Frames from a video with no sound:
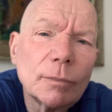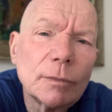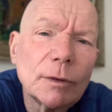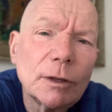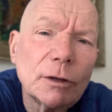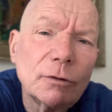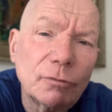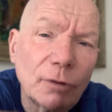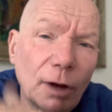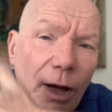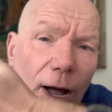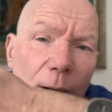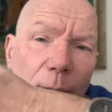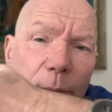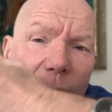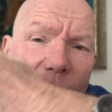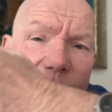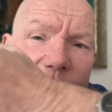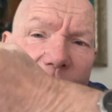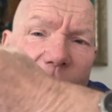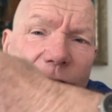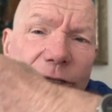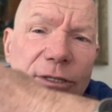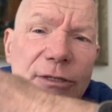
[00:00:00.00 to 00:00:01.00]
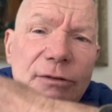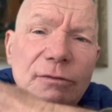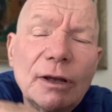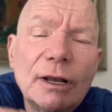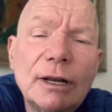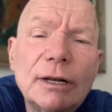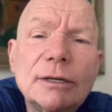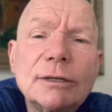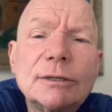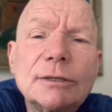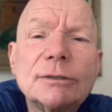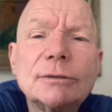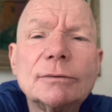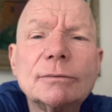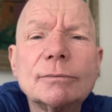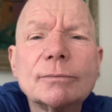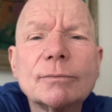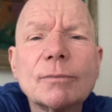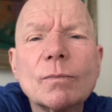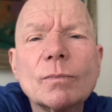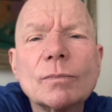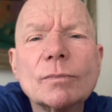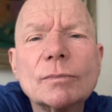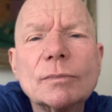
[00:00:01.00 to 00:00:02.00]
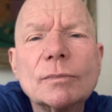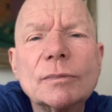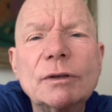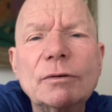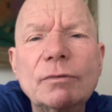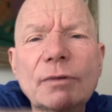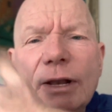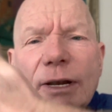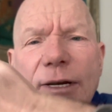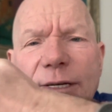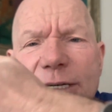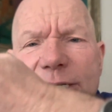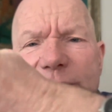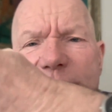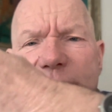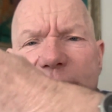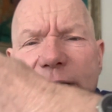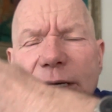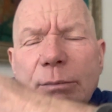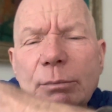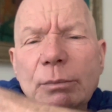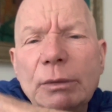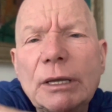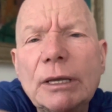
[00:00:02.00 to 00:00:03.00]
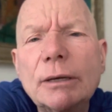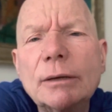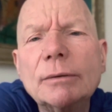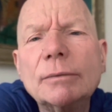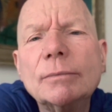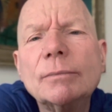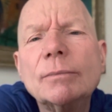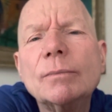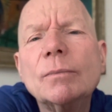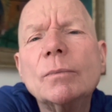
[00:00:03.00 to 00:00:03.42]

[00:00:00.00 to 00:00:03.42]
ich verarbeite die Welt, die Welt ist in mir